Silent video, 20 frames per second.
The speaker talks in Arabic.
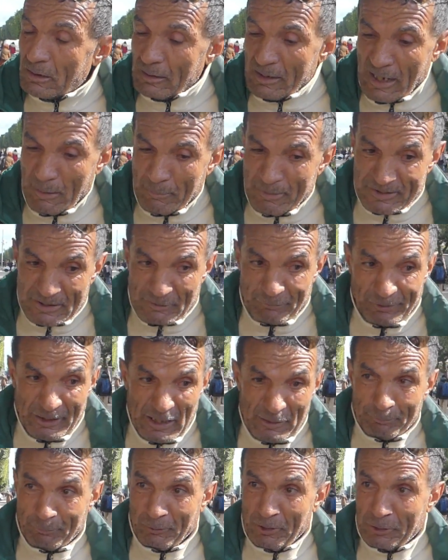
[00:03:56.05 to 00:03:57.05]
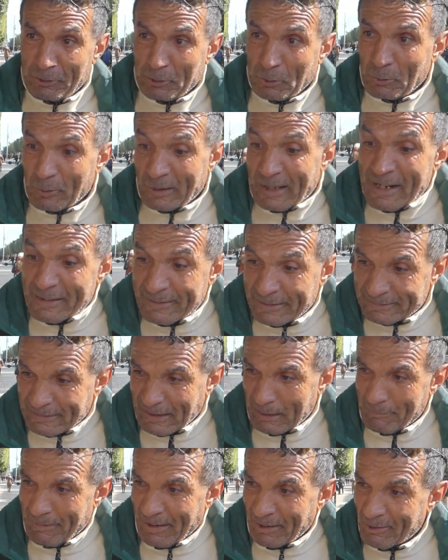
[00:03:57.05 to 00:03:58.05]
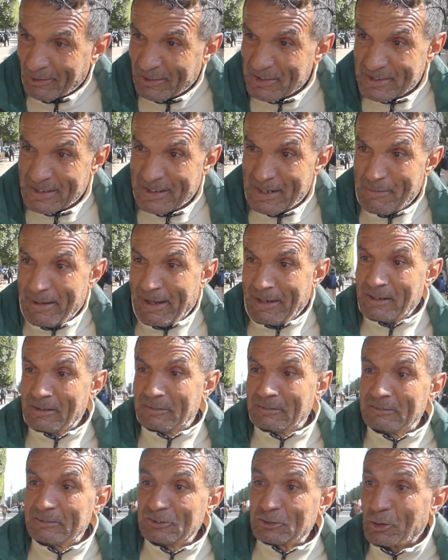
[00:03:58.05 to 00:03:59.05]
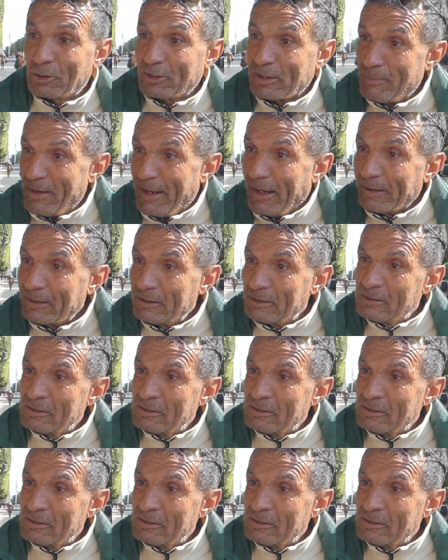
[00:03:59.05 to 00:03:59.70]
لابس فريب ويدور انت تعمل لك هنا معي الشرطه معك